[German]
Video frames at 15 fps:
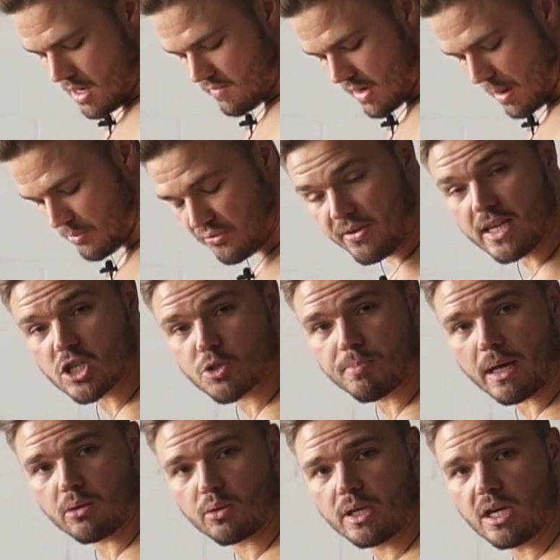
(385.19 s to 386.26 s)
Wir haben viel
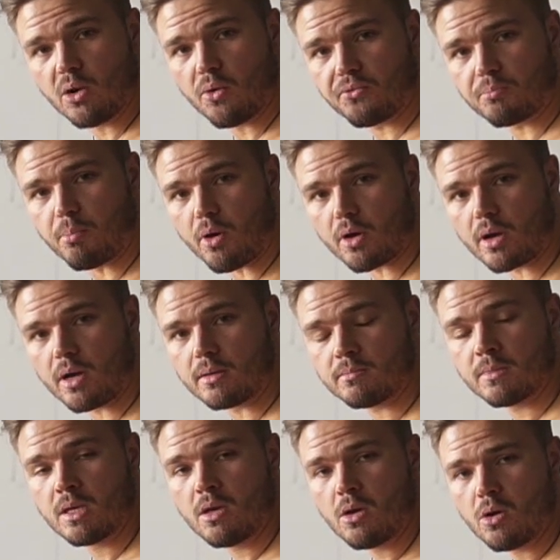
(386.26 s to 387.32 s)
Spannung in den Hüftbeugern
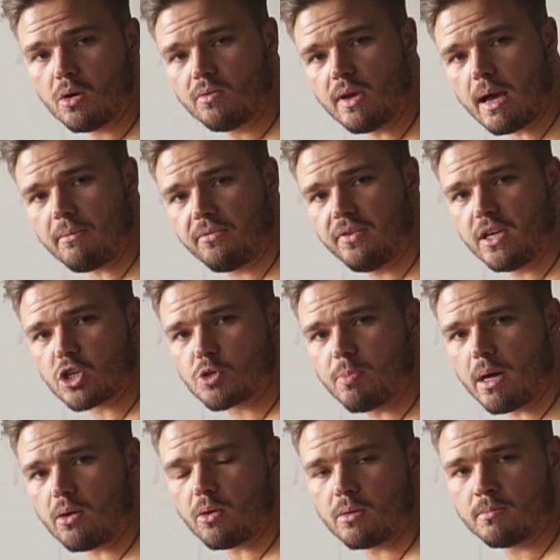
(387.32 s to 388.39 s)
und wir haben viel
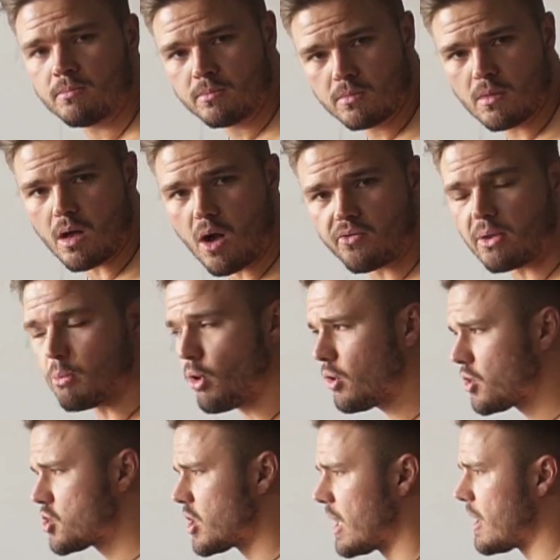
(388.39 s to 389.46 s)
Spannung auf dem
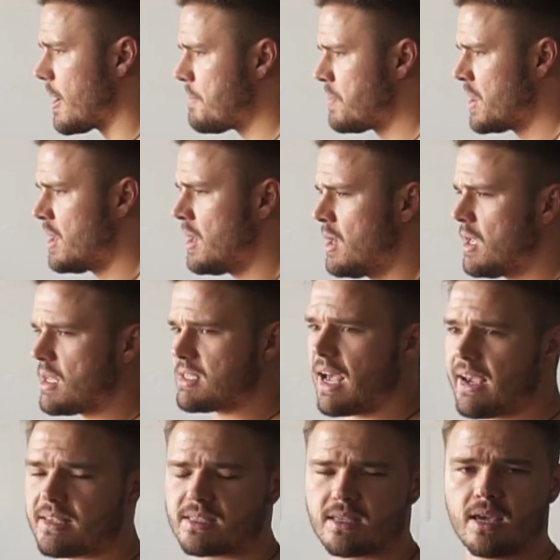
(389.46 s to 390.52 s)
Rückenstrecker. Das
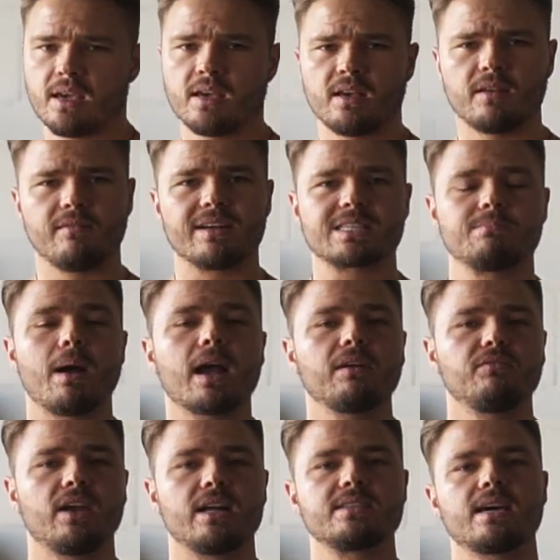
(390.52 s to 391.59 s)
heißt, was
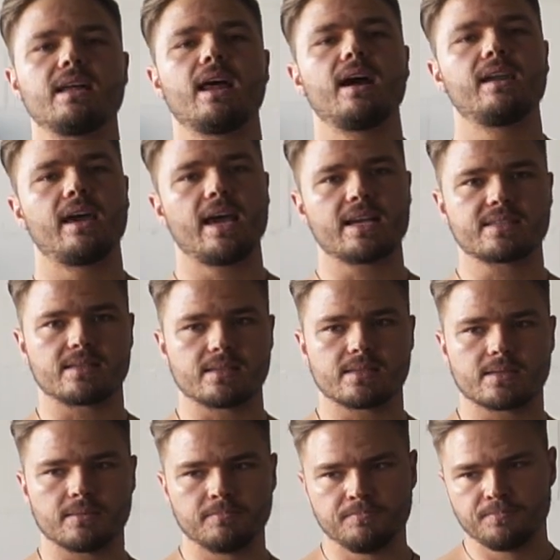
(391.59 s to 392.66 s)
machen wir als aller,
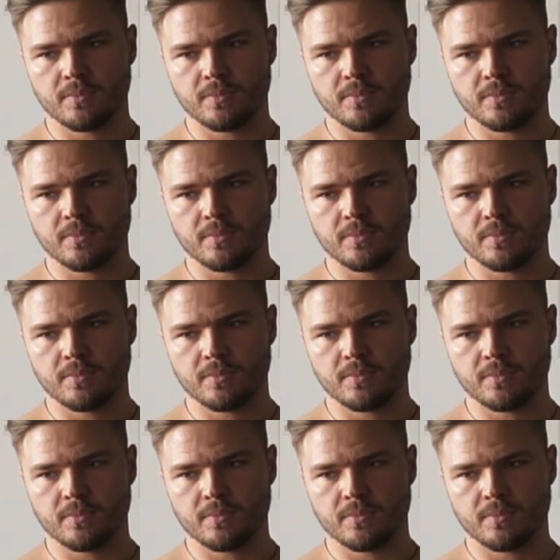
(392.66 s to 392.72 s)
allererstes?